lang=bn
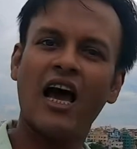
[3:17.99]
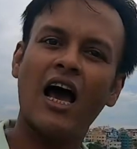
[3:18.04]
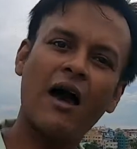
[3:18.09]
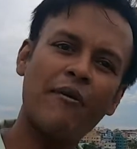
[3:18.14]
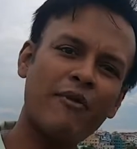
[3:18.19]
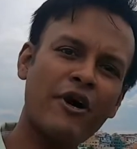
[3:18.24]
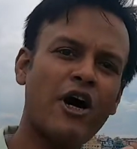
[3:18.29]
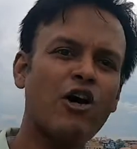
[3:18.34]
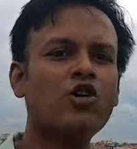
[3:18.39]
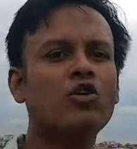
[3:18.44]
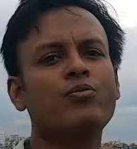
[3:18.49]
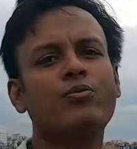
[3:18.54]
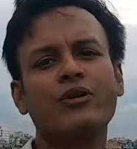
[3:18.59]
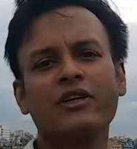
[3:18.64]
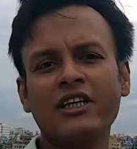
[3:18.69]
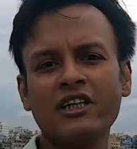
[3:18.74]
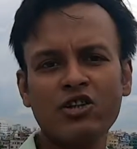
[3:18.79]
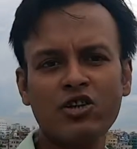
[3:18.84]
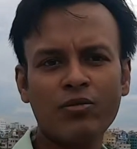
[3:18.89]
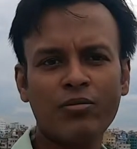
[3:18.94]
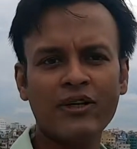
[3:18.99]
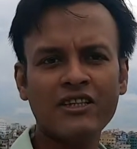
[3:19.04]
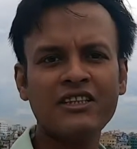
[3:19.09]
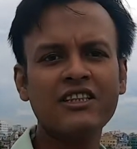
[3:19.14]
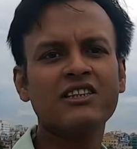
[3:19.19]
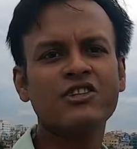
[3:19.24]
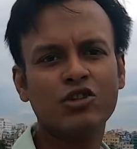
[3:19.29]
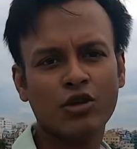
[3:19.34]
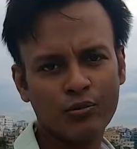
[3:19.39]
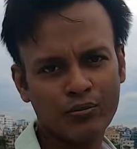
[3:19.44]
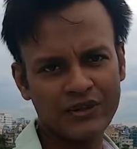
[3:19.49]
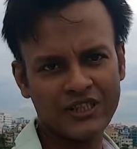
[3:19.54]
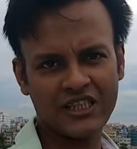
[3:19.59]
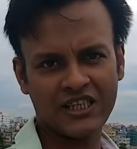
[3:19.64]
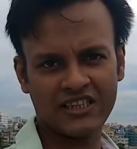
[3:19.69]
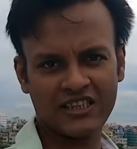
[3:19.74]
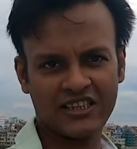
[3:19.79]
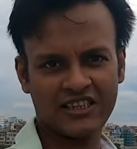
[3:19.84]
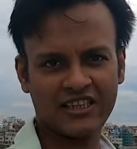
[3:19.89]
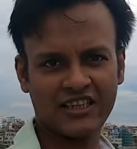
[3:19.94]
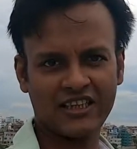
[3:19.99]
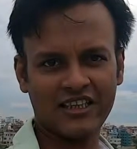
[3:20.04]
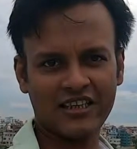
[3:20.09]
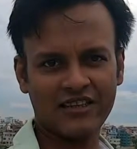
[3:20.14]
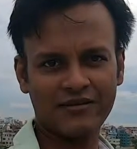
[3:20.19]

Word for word: আমি আউটপুট কিন্তু পাচ্ছি চব্বিশ হাজার টাকা